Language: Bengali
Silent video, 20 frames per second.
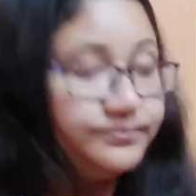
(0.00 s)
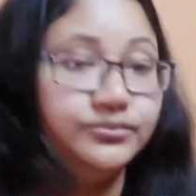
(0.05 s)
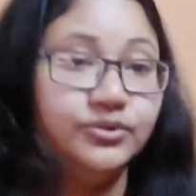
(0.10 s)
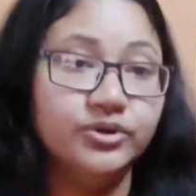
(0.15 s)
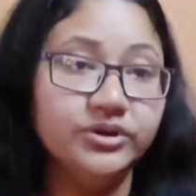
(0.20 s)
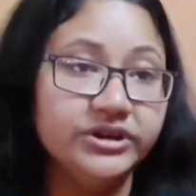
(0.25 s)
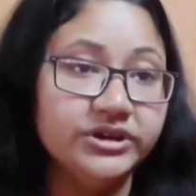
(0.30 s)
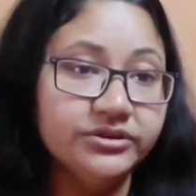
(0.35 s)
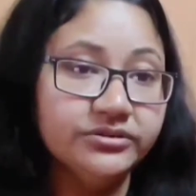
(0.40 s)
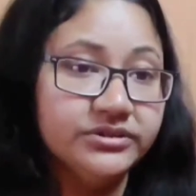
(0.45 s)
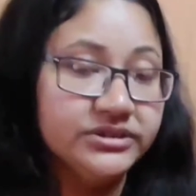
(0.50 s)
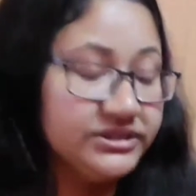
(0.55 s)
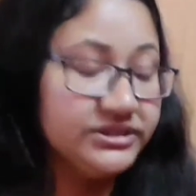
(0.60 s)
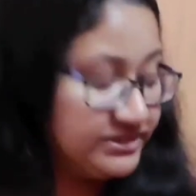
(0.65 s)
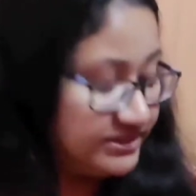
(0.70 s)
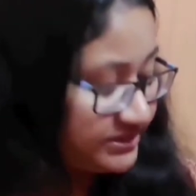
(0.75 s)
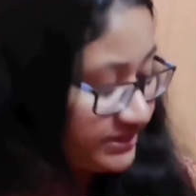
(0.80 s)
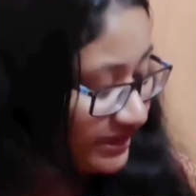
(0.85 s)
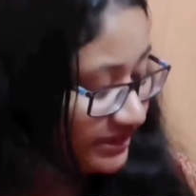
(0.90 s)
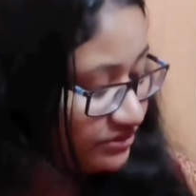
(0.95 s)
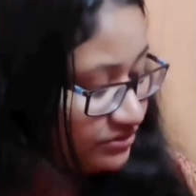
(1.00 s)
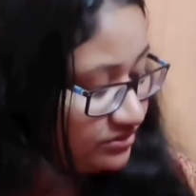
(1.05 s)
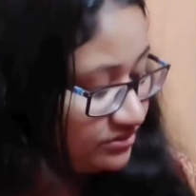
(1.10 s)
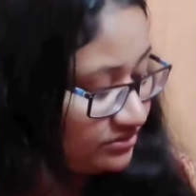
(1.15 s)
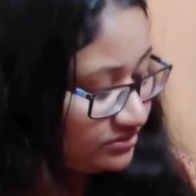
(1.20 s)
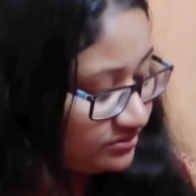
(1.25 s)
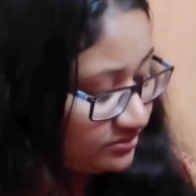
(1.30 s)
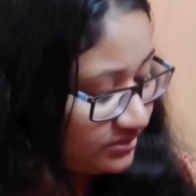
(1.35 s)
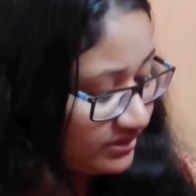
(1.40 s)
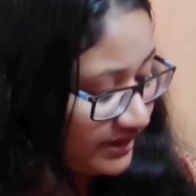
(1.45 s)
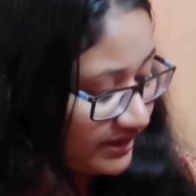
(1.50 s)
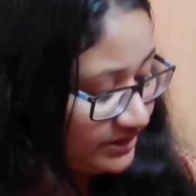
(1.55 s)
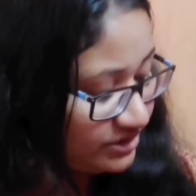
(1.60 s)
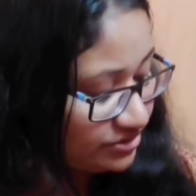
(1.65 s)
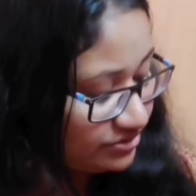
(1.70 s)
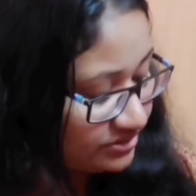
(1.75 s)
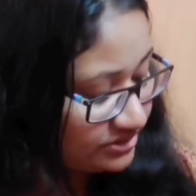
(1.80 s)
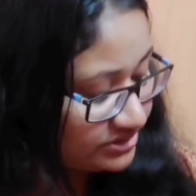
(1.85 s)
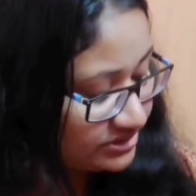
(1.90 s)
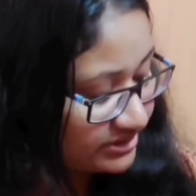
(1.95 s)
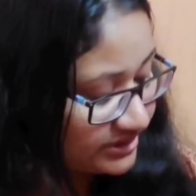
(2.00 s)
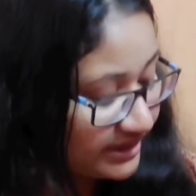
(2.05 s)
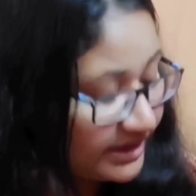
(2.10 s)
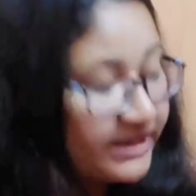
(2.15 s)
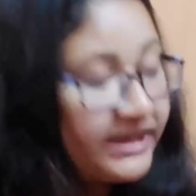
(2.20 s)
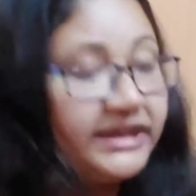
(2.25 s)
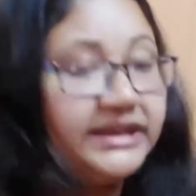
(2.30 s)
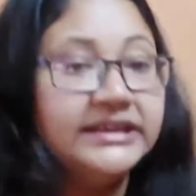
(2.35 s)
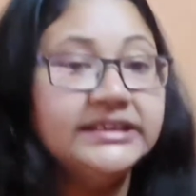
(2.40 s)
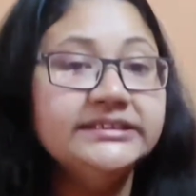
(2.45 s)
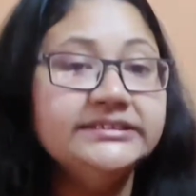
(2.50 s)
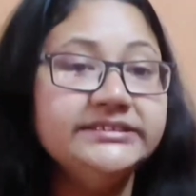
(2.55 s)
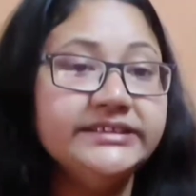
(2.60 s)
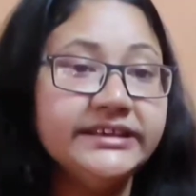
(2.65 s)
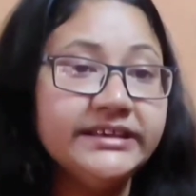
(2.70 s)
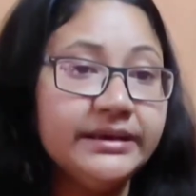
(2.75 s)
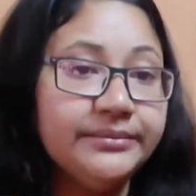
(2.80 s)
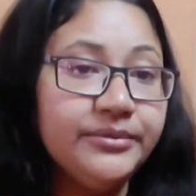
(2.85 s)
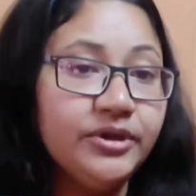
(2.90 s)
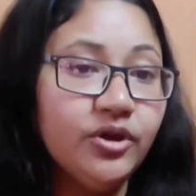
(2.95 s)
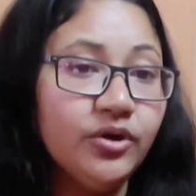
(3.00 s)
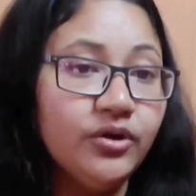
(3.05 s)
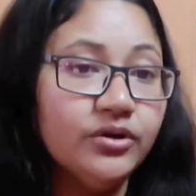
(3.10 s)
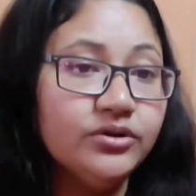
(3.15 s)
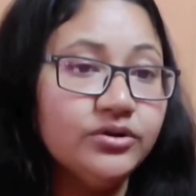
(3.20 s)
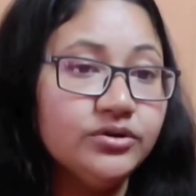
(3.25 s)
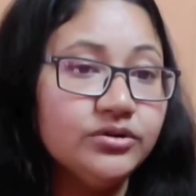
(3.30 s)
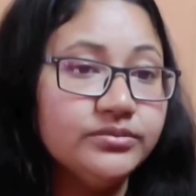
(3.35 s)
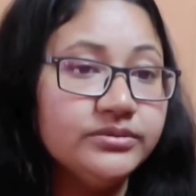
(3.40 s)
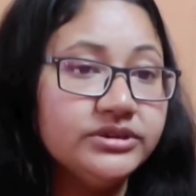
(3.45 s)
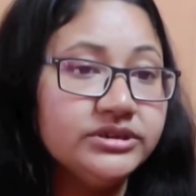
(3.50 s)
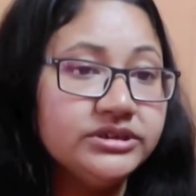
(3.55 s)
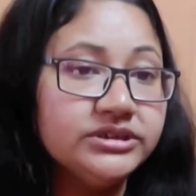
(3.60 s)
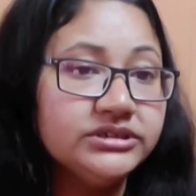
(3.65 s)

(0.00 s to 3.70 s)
মোডে রয়েছে তার জন্য কোনো লাইট জ্বলছে না যেই আমি অন করব